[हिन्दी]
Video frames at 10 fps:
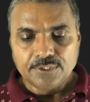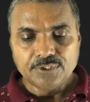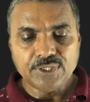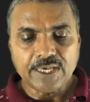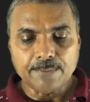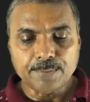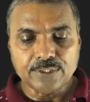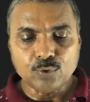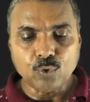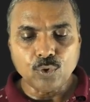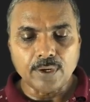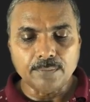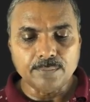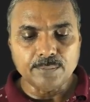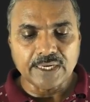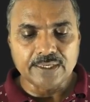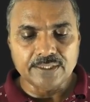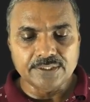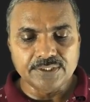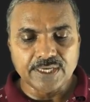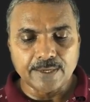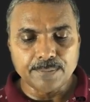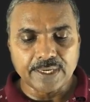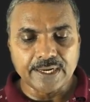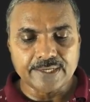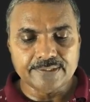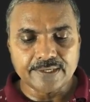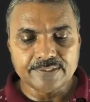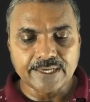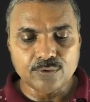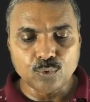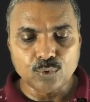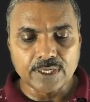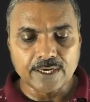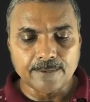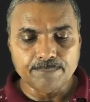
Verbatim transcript: ये आपका देखो हम ये आपका एक्सरसाइज हो गया